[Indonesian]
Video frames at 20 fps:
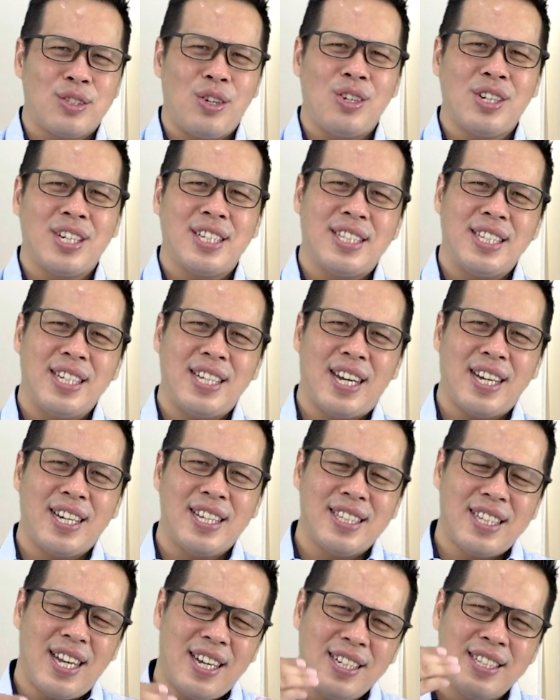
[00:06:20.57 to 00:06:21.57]
Toh ketika
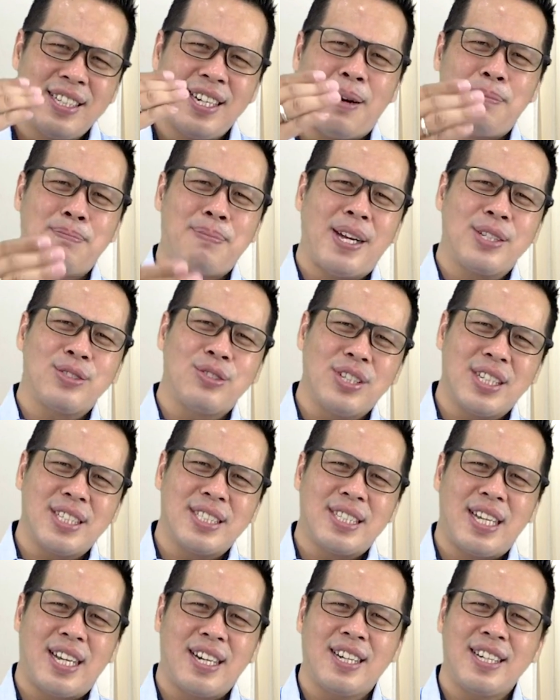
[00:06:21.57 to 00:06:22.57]
kita hendak masuk ke
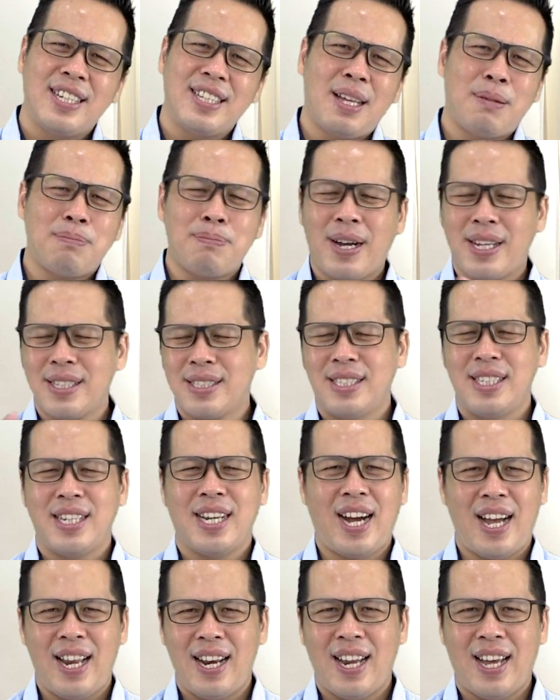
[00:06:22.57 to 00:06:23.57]
sana kita pasti
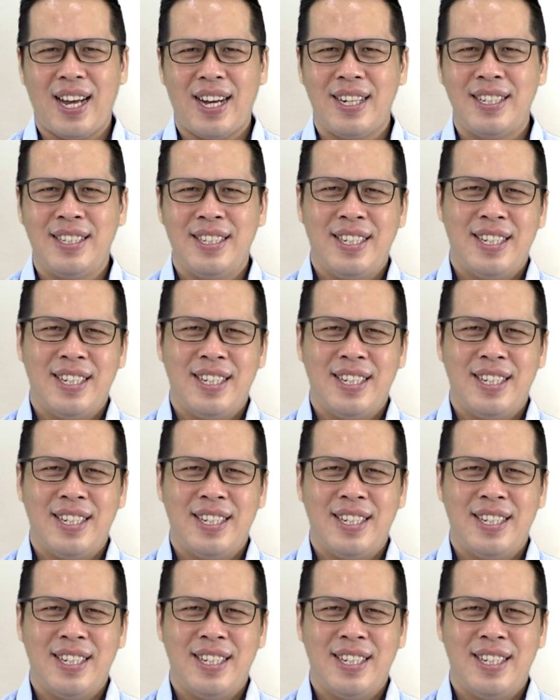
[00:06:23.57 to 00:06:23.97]
kalah.